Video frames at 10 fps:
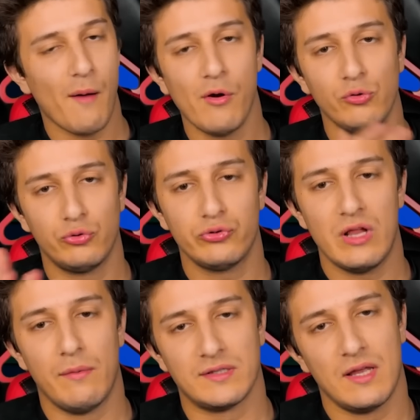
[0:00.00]
Ama 300
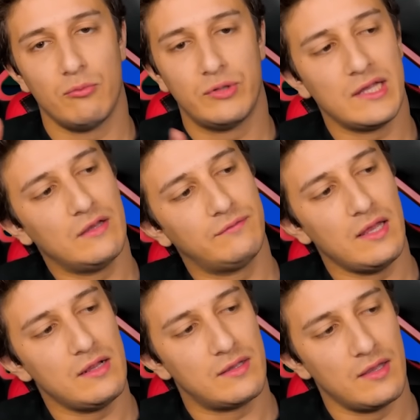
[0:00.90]
elmas yani bu teklif
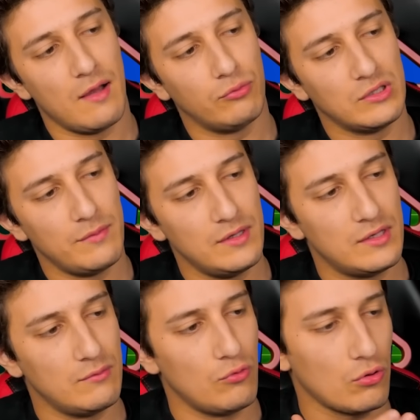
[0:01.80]
değil ki ya. Bunda bir
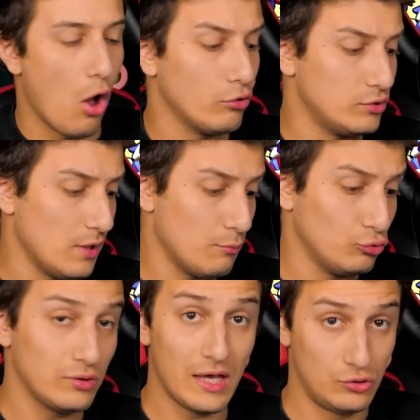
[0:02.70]
indirim yok. O yüzden
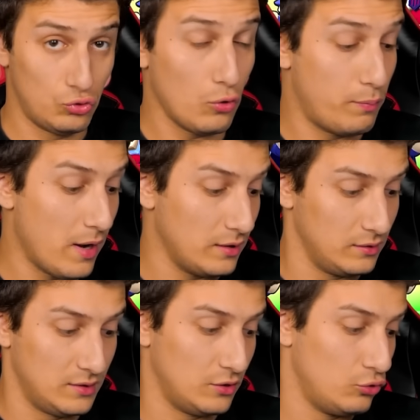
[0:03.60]
bunu geç çok
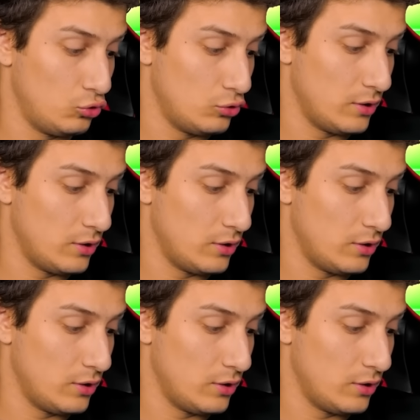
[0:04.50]
pahalı 800